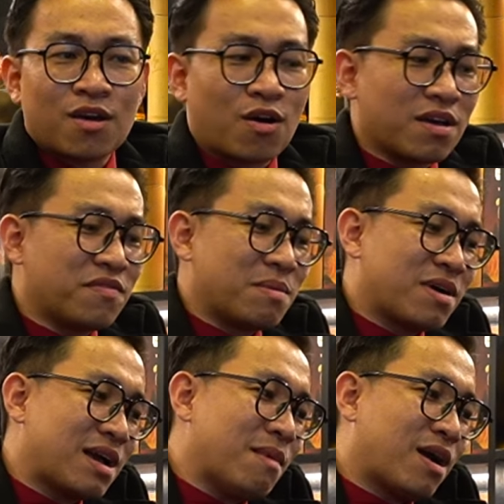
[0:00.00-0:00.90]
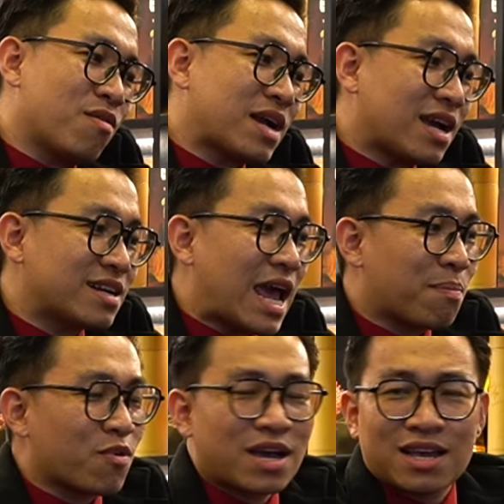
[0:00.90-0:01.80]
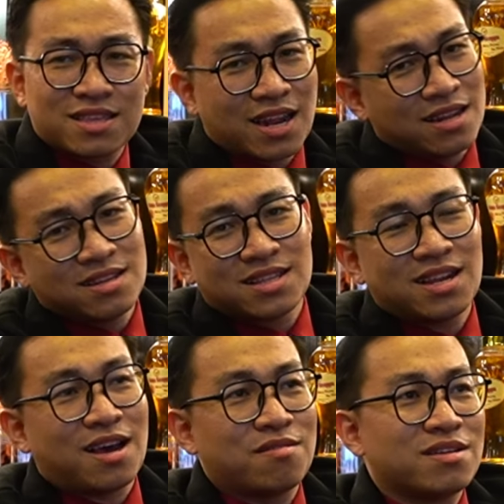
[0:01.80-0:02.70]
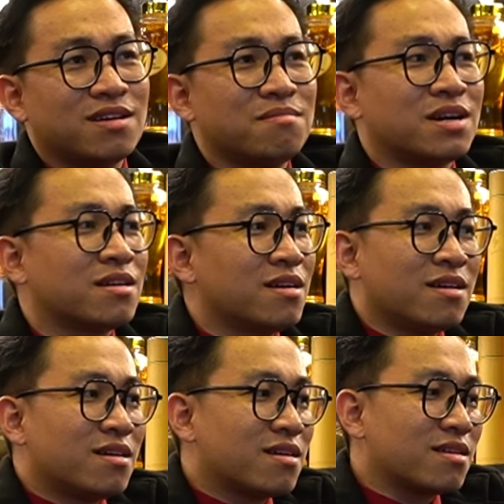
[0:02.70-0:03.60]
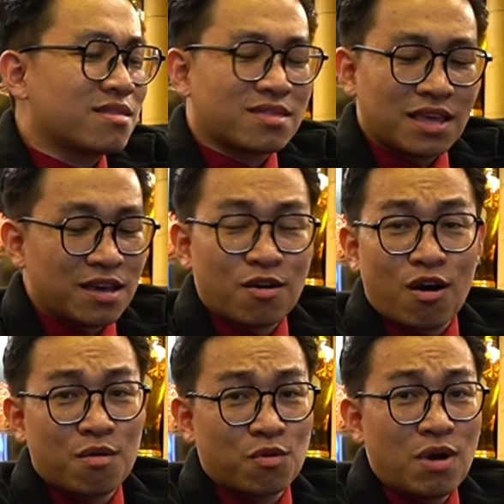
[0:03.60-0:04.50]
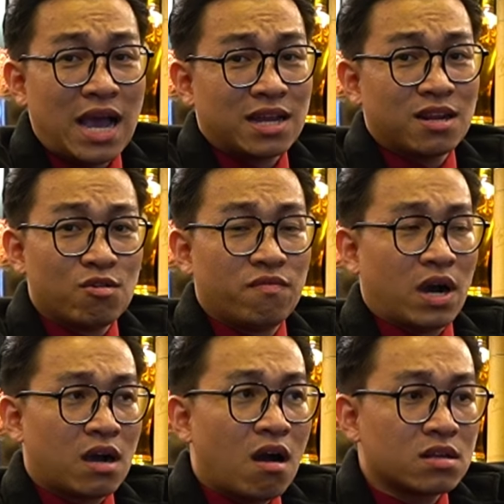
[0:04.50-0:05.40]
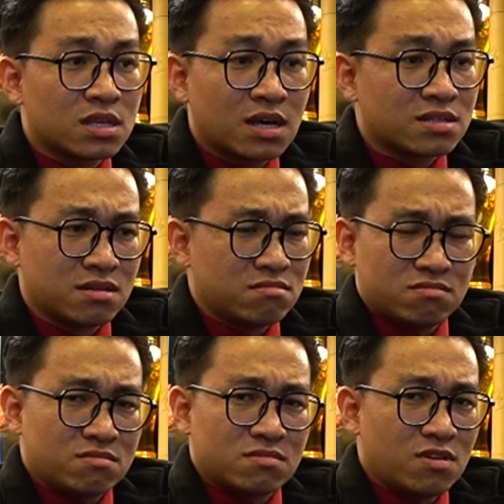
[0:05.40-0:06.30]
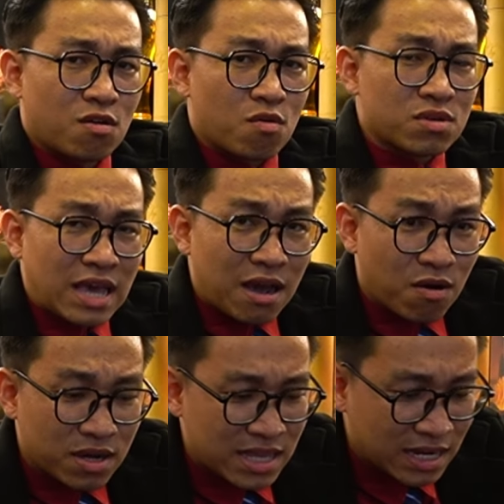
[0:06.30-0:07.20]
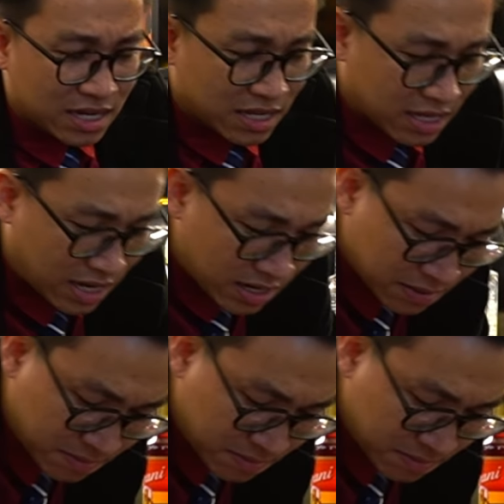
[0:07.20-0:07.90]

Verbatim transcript: Còn cái việc mà các bạn có cắt đẹp, có cắt đỉnh như thế nào nữa mà tiền còn không đủ ăn để nuôi vợ con thì thật sự nó cũng chả có cái giá trị gì cả.